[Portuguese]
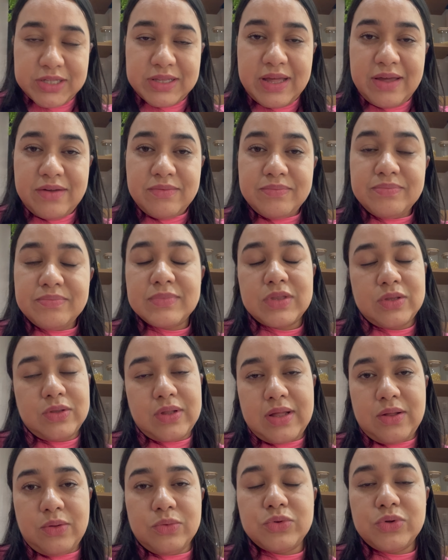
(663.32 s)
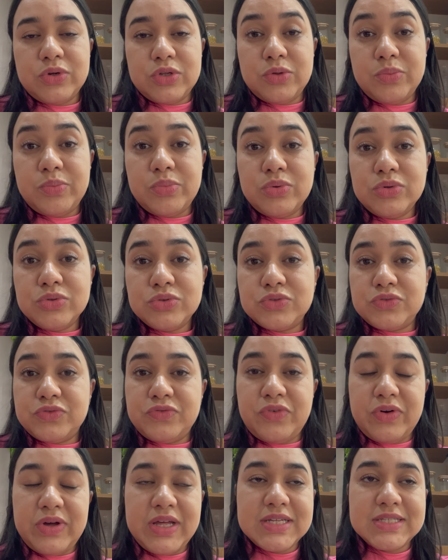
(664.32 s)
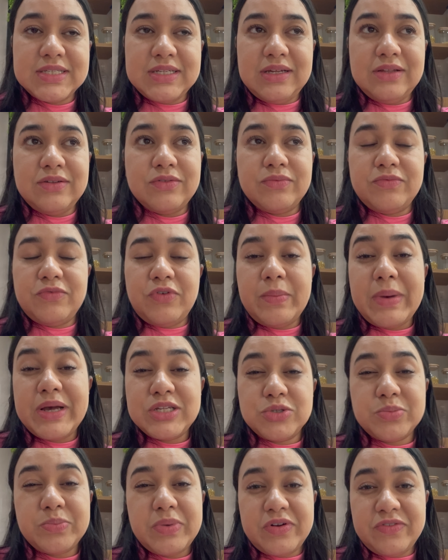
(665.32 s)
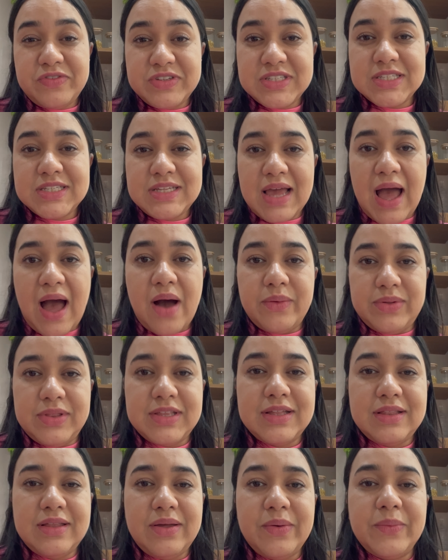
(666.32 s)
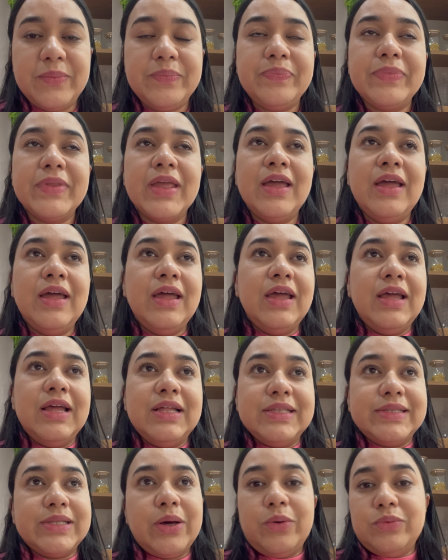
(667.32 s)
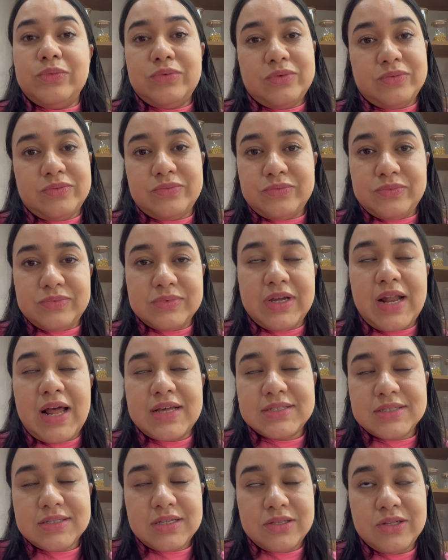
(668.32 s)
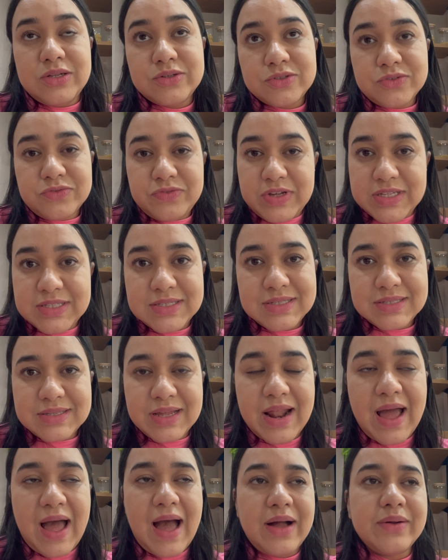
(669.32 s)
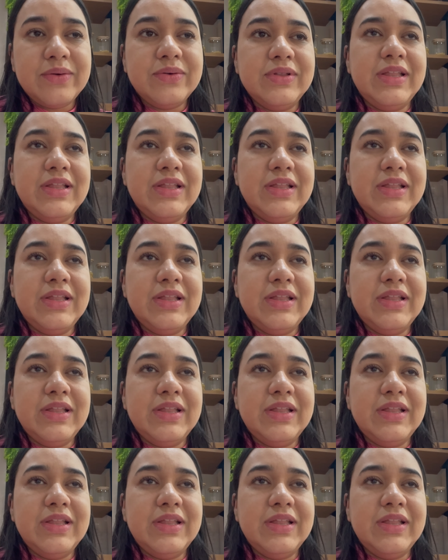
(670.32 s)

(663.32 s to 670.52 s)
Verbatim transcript: né, na altura do pulso, foi assim, foi mais superficial, entendeu? Então, não, graças a Deus, não fez estrago,